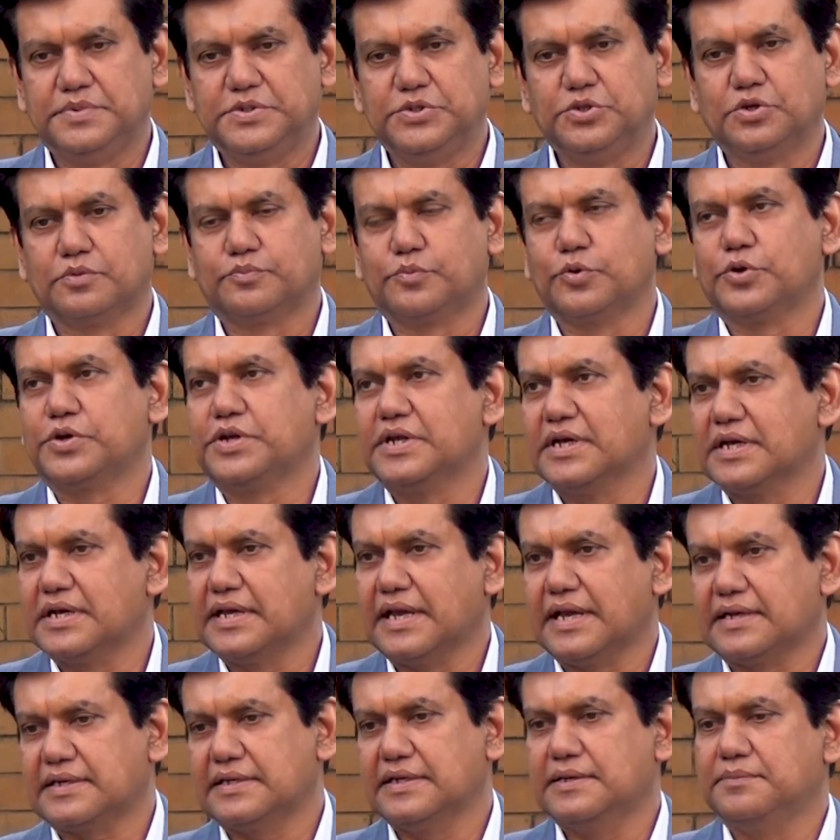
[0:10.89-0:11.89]
নিয়োগ
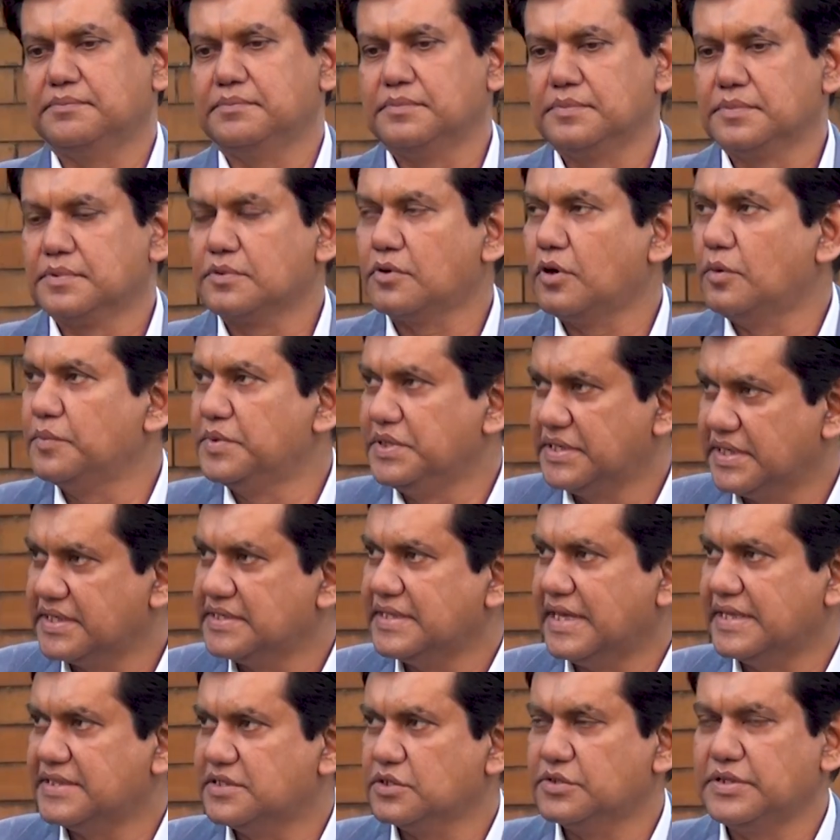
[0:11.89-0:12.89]
প্রক্রিয়াকে একটা কমিটিকে
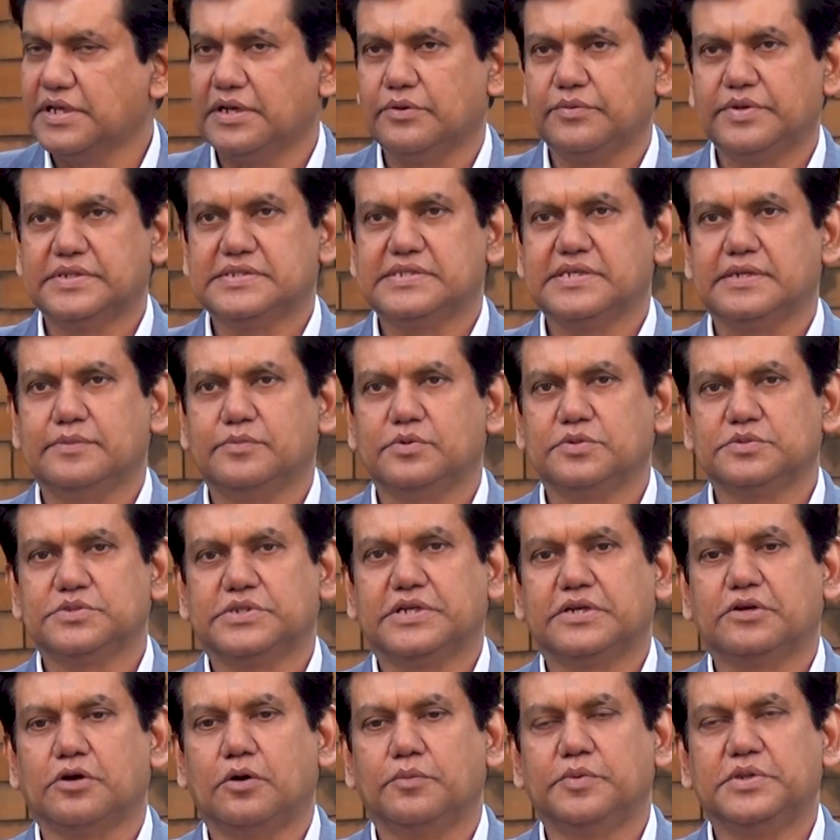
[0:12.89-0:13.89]
দায়িত্ব দেওয়া হয়েছে এবং
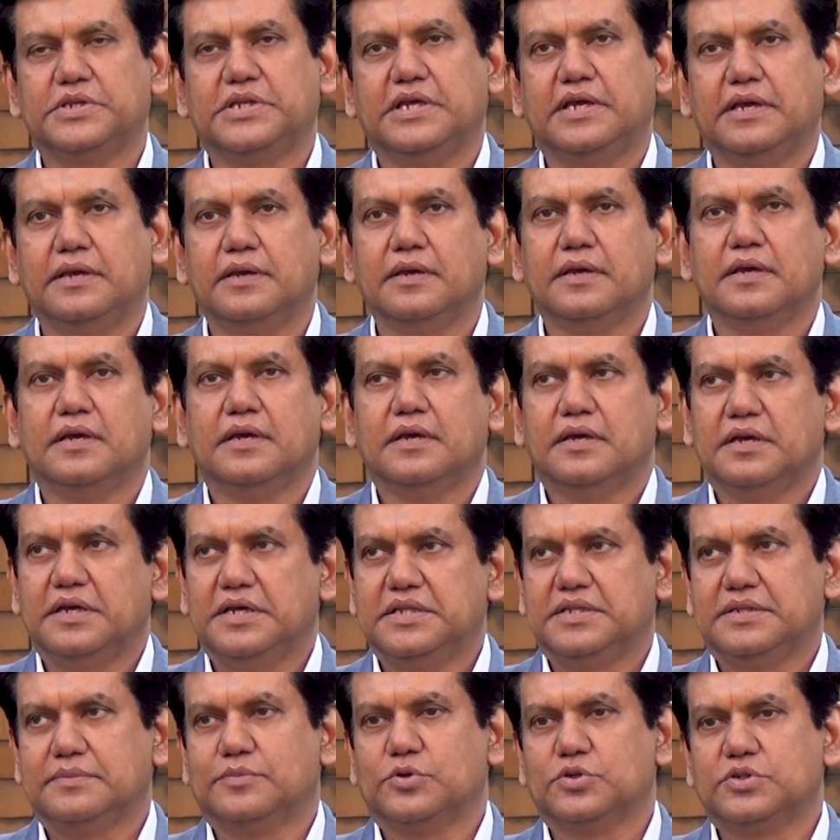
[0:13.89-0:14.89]
সেই কমিটি
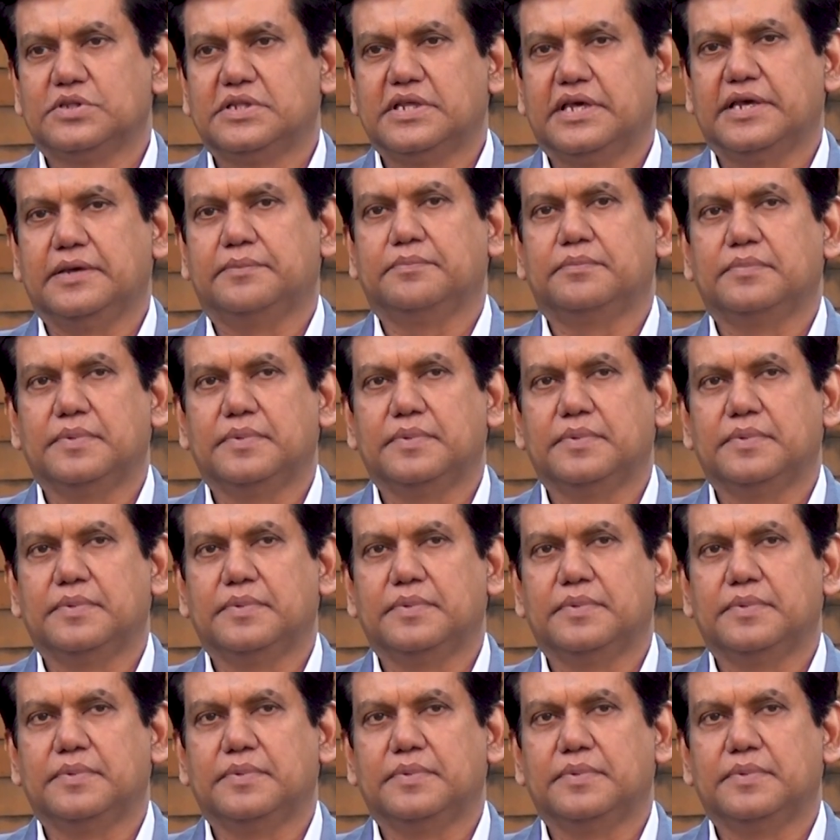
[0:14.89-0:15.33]
ইতিমধ্যে